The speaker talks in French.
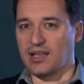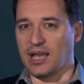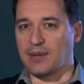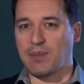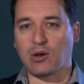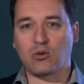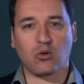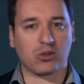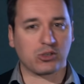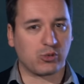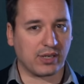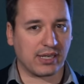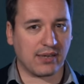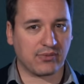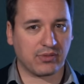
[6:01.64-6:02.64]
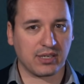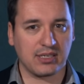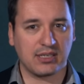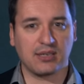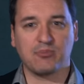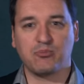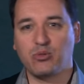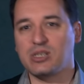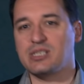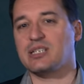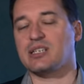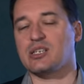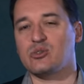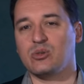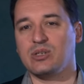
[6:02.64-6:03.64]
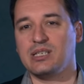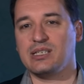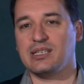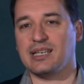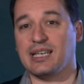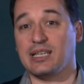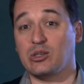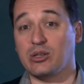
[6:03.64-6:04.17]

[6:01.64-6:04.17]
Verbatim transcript: Elle parcourt ensuite l'Afrique, puis les États-Unis et